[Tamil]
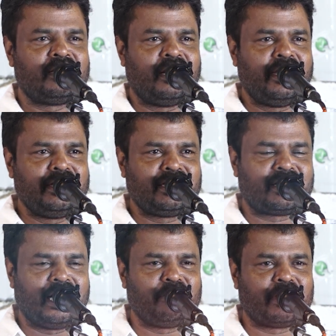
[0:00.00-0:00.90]
எழுச்சி
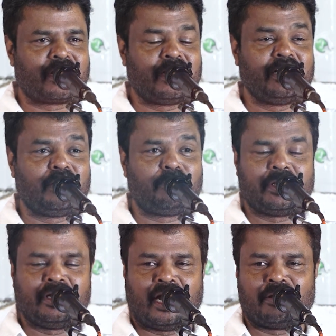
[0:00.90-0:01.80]
தலைவர்கள்
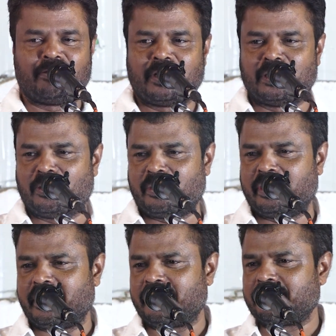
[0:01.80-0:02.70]
இருப்பதை நான் உணர்ந்து
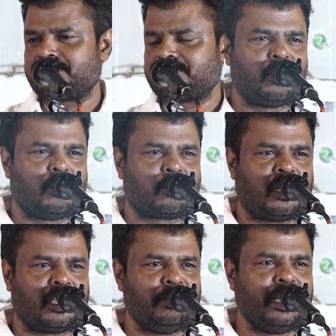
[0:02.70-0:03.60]
கொண்டேன்
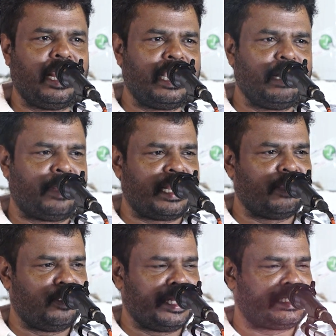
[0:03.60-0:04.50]
கடுமையான
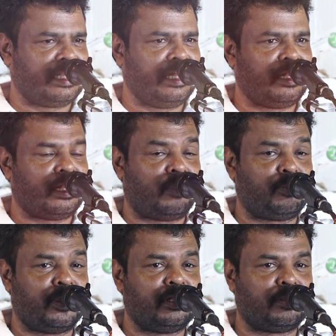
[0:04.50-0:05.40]
மல உளைச்சலில்
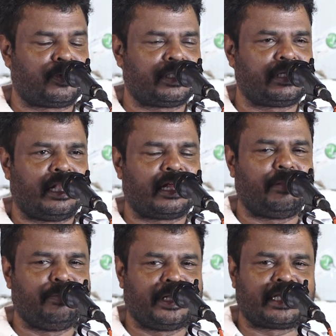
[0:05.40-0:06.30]
அப்பொழுது
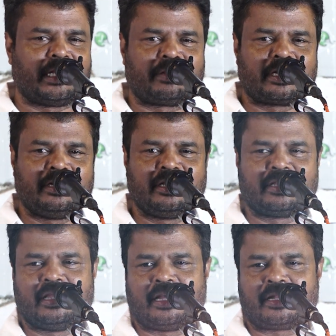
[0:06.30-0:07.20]
புரட்சியாளர் அம்பேத்கர் அவர்கள்
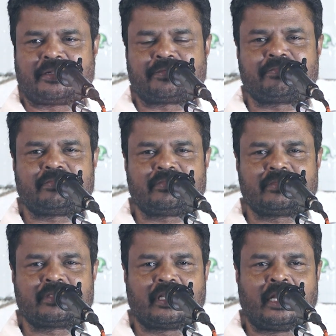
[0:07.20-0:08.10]
இருந்தார்
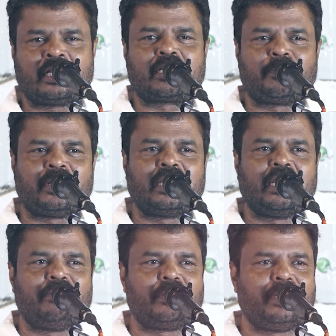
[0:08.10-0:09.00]
அதற்கு
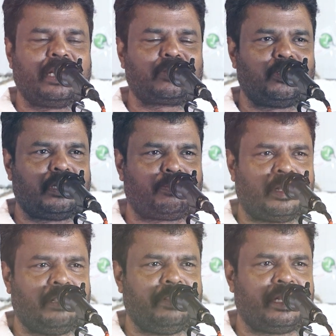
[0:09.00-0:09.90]
பிறகு அவர் மேற்கொண்ட
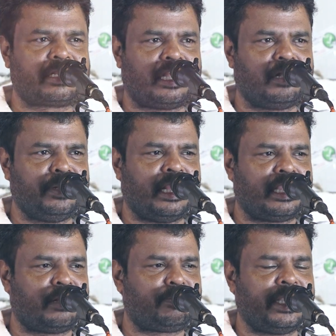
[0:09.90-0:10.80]
பல்வேறு
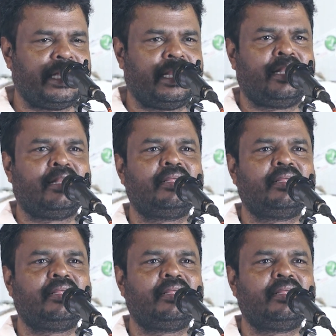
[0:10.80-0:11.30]
கடுமையான பணிகள்